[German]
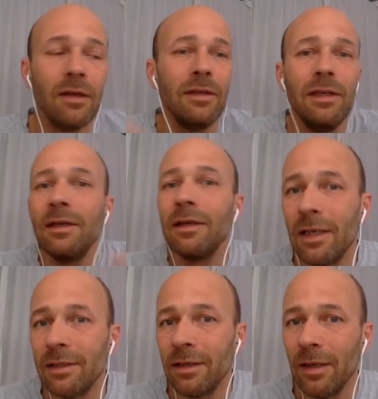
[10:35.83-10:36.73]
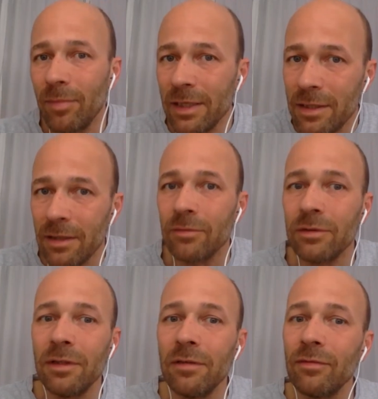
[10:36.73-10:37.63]
die liegen halt in ihrem Bettchen
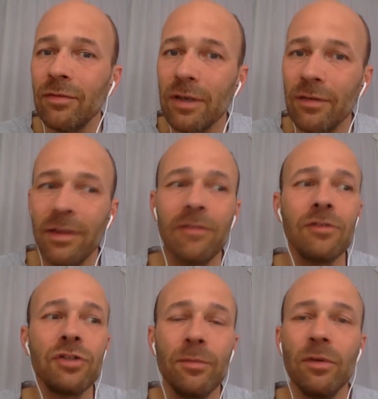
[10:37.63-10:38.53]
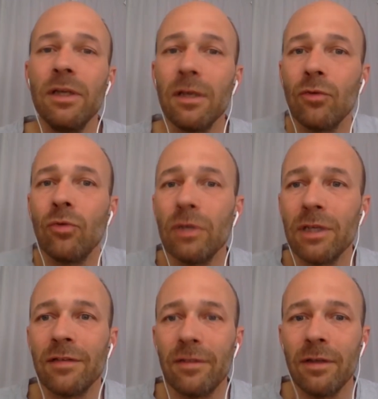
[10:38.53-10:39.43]
und diese Frequenzen stimulieren, ohne
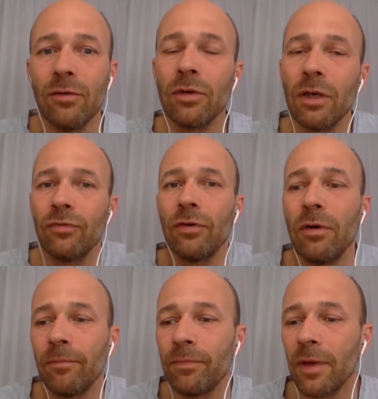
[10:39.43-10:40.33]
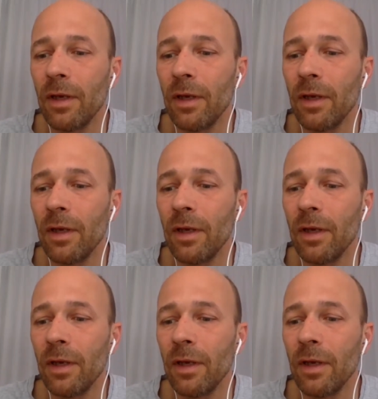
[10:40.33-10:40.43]
dass sie in irgendeiner Form